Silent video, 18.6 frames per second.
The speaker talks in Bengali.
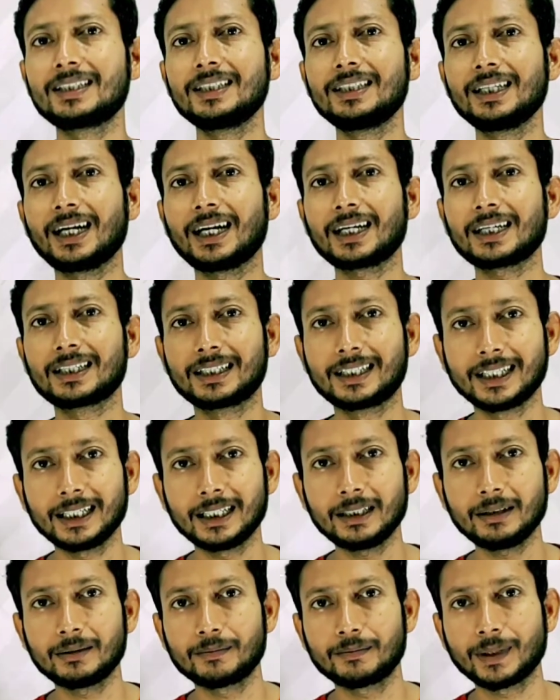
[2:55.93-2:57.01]
এইচডিআর
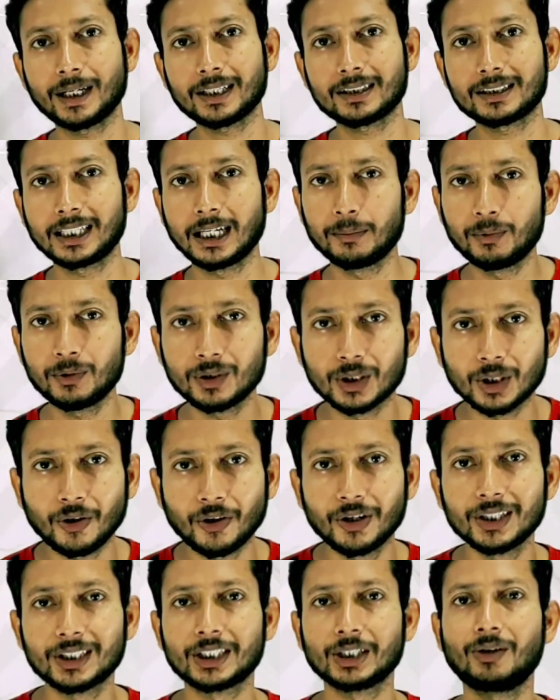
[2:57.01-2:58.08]
টেন প্লাস সাপোর্ট
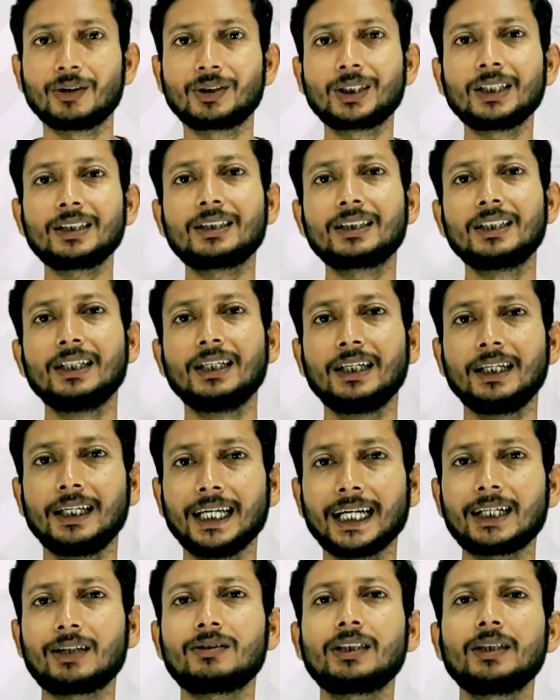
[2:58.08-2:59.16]
দেওয়া হয়েছে অর্থাৎ
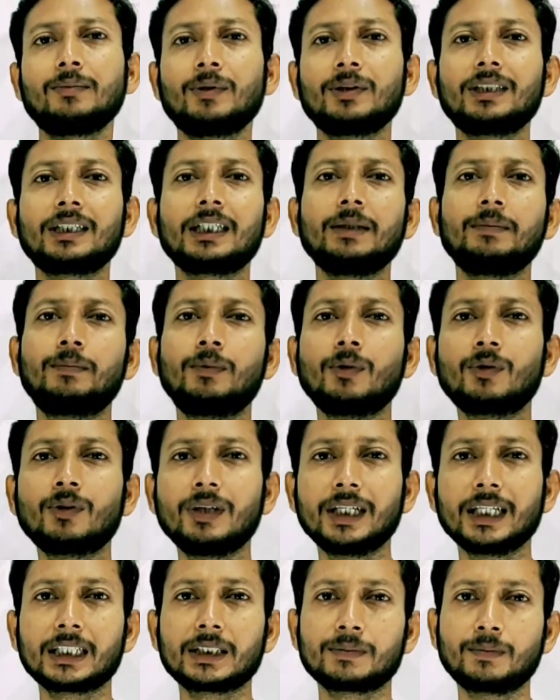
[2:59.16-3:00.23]
এক কথায় বলতে গেলে
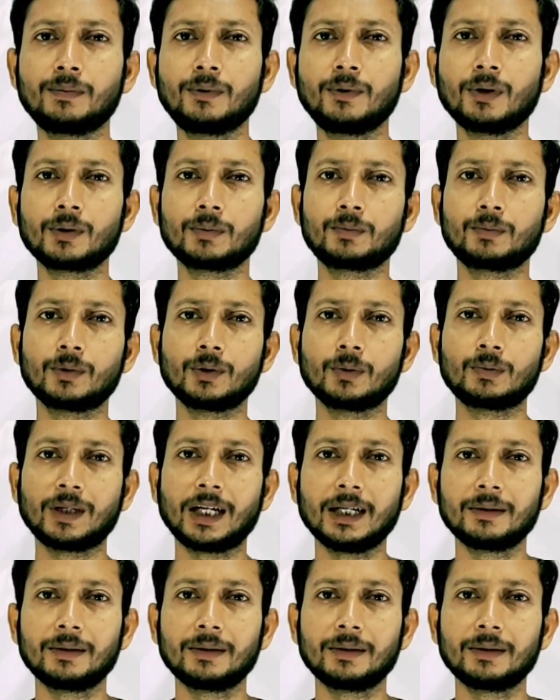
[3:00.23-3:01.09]
পোকো এক্স ফোর প্রো